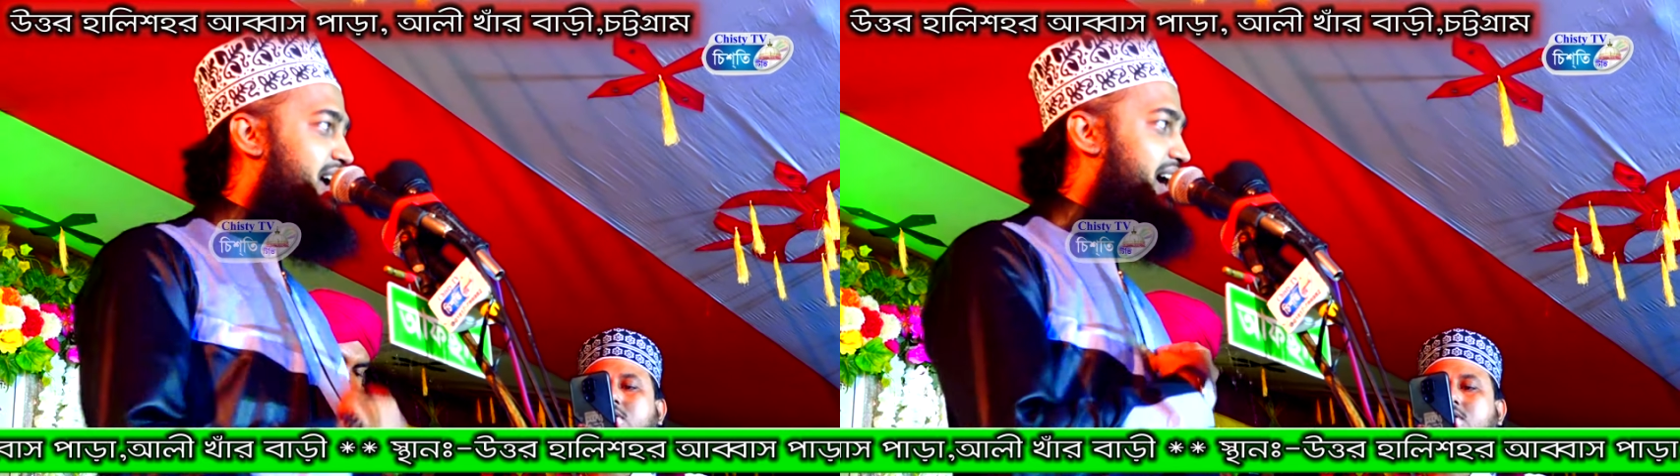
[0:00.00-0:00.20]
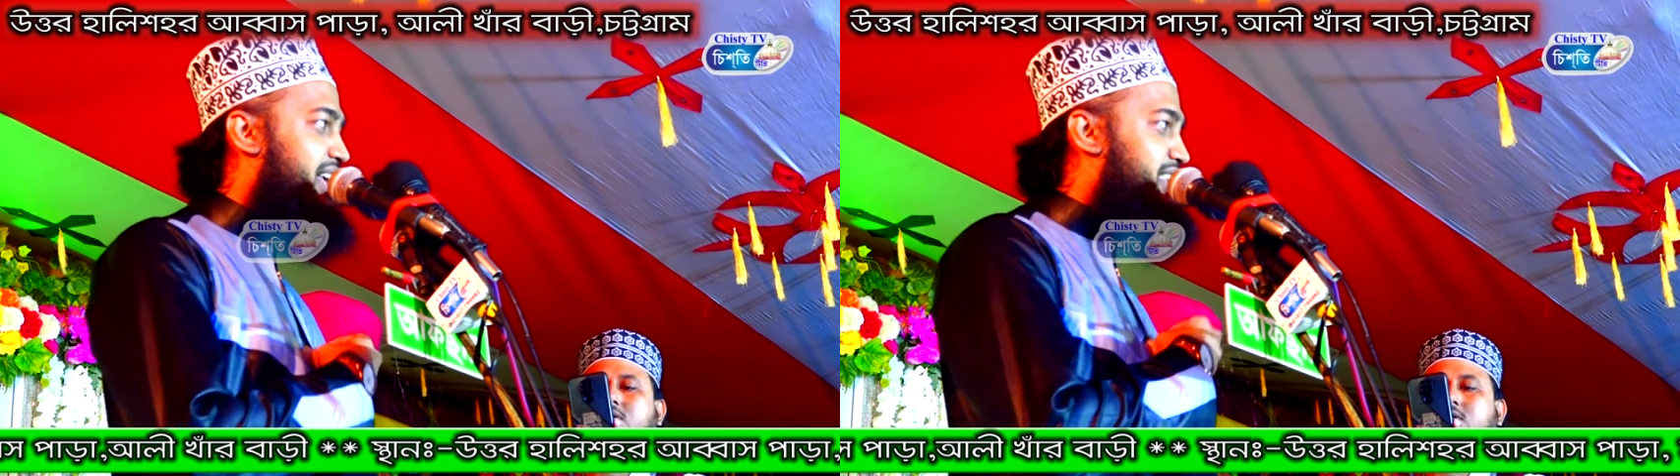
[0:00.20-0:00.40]

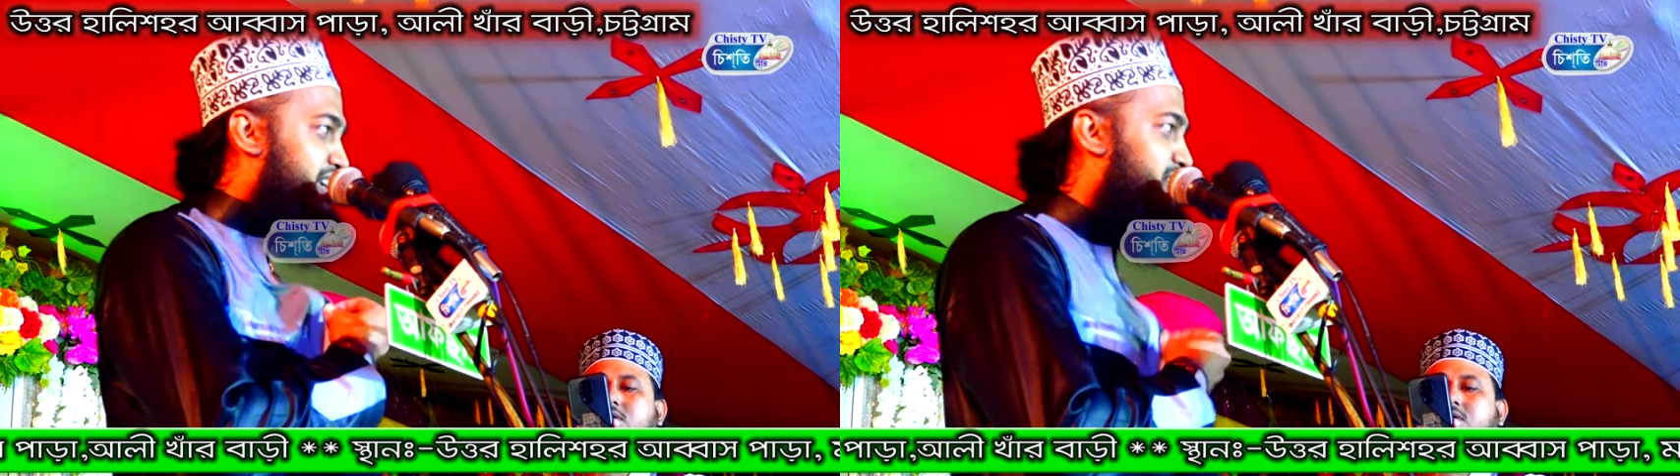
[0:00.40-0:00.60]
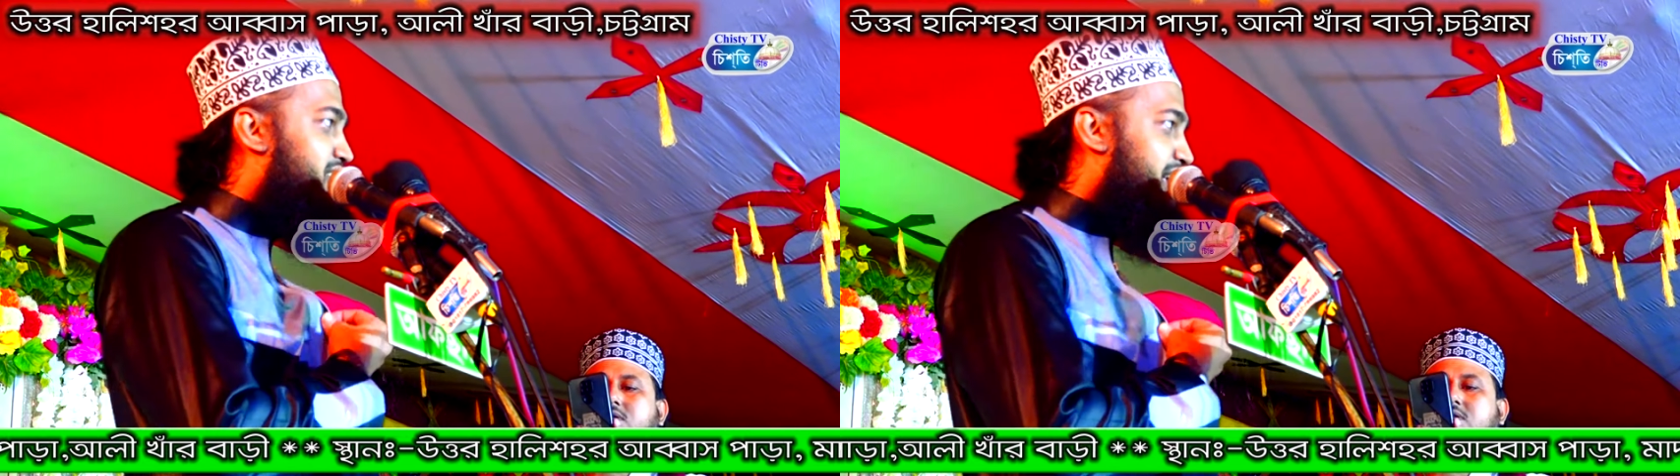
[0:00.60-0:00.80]
আরে
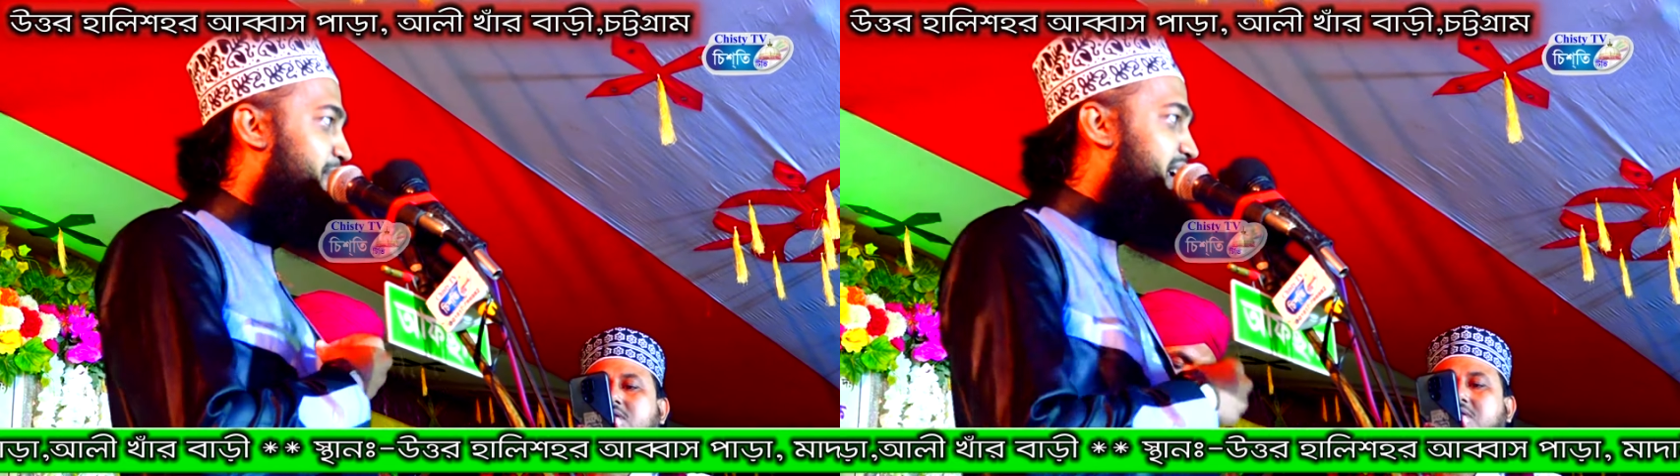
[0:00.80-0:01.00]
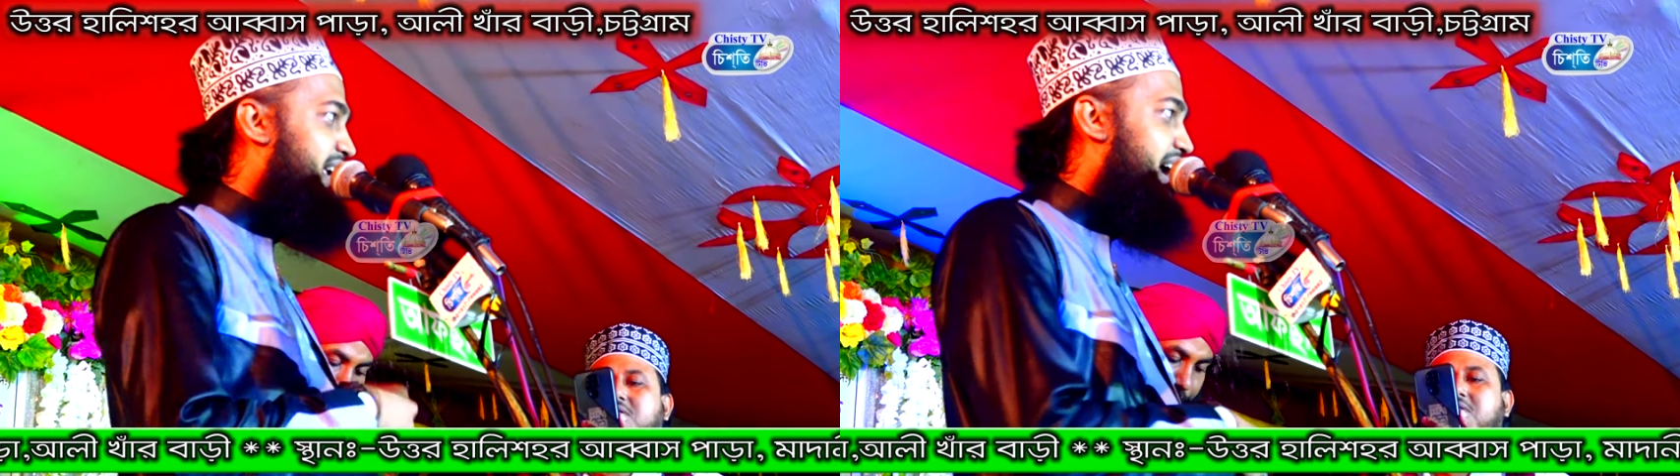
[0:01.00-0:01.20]
চিনোস
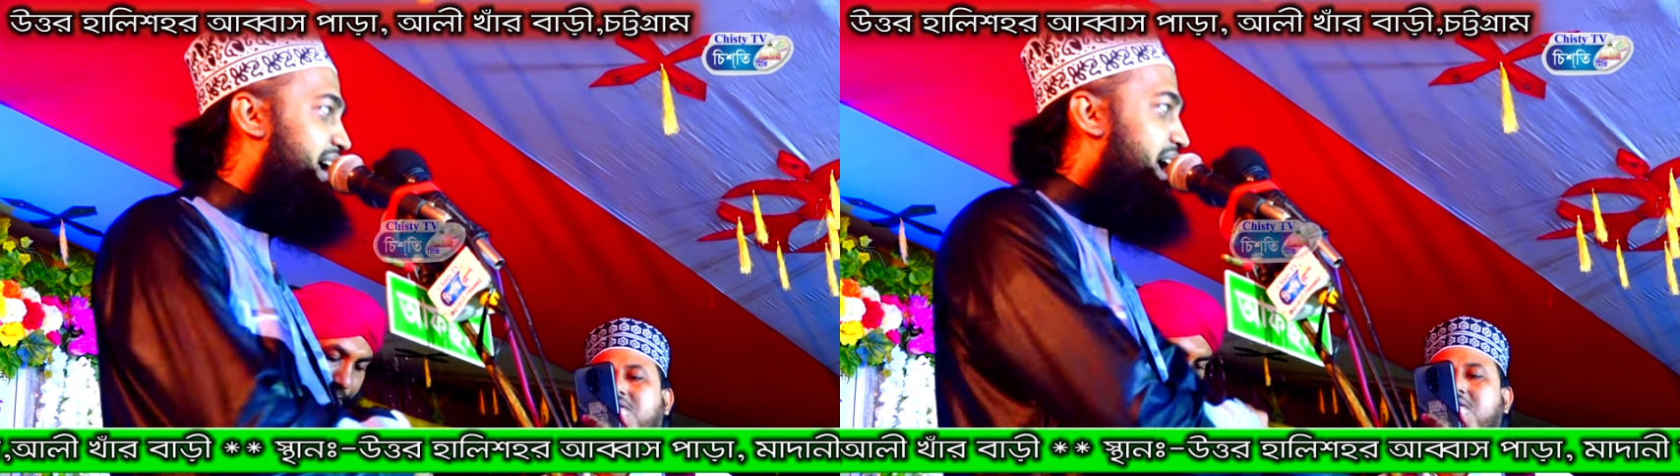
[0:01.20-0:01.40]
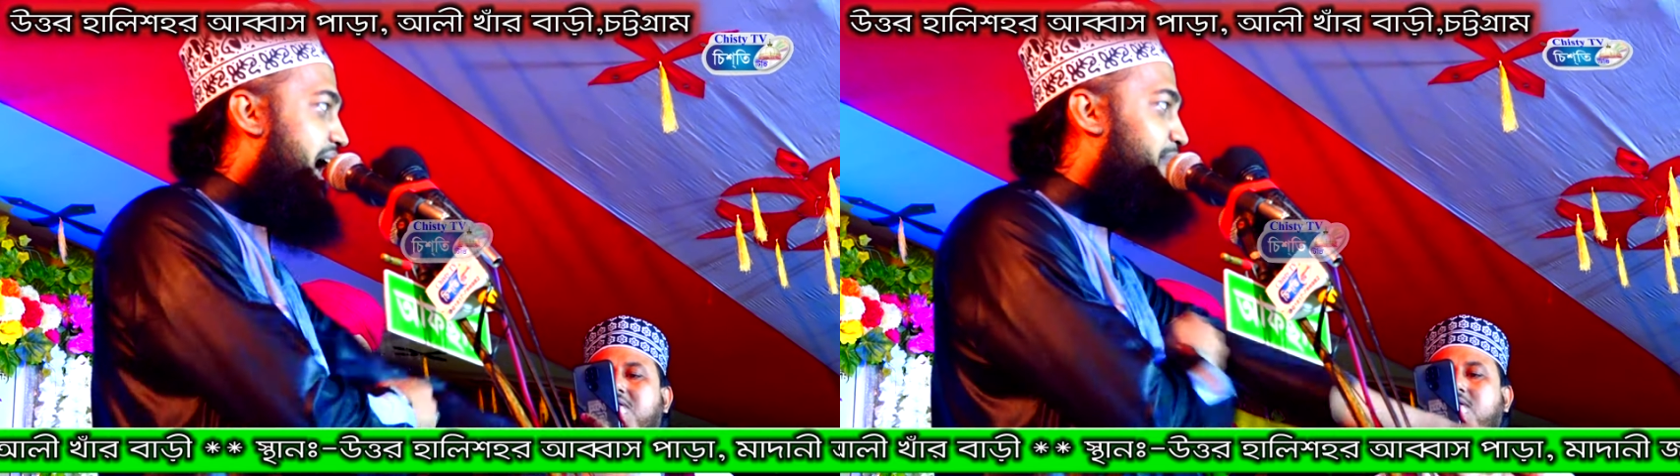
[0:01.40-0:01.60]
আমি কে
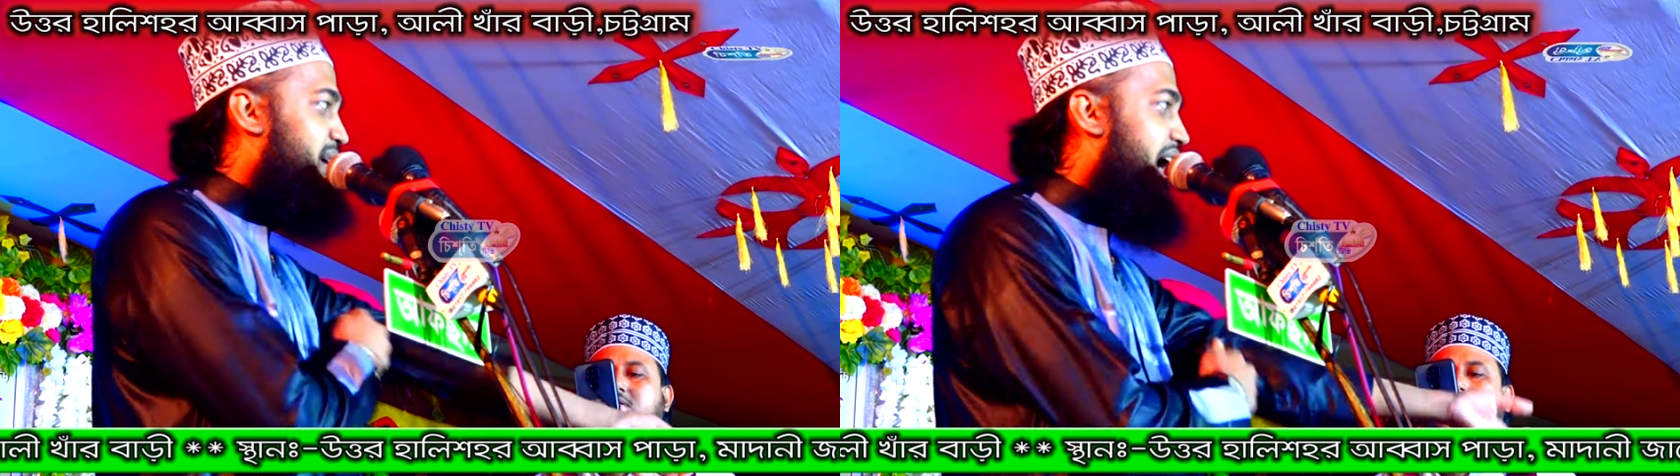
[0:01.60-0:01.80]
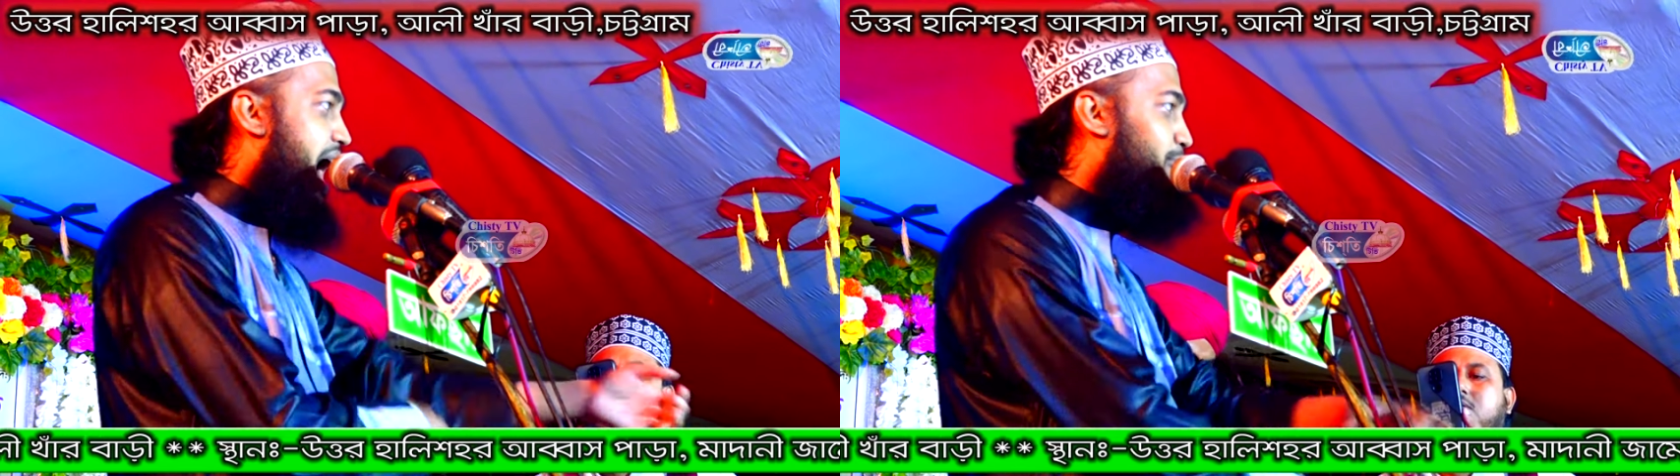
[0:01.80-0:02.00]
আমি